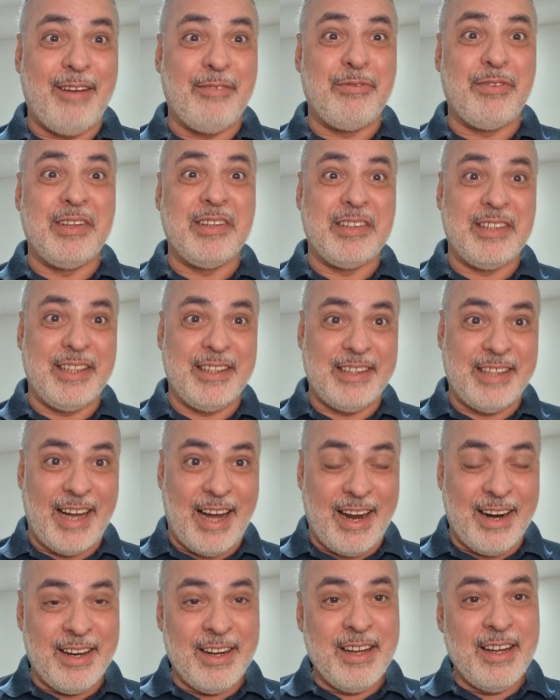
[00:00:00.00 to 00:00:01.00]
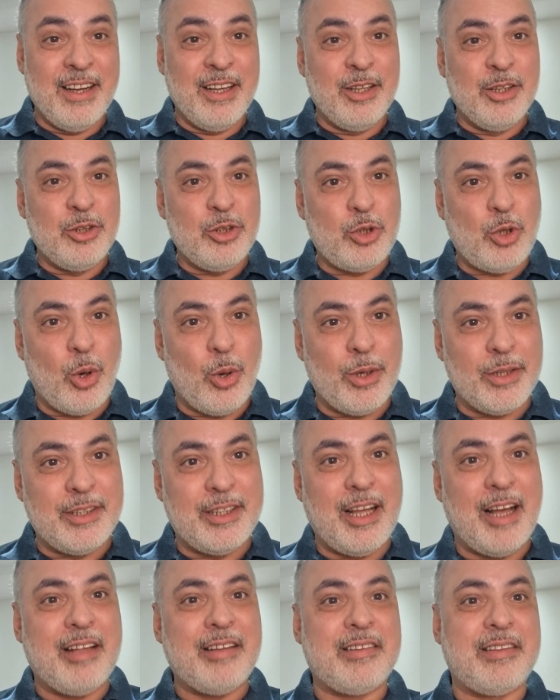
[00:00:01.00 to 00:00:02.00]
visitar
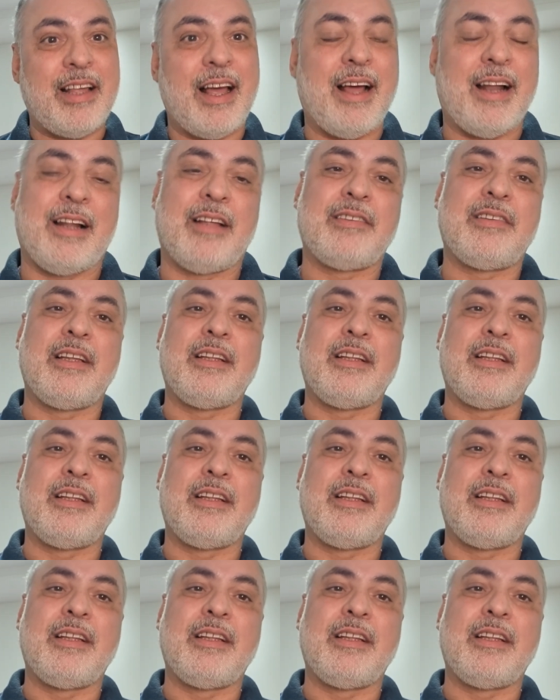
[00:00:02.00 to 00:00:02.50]
todas elas.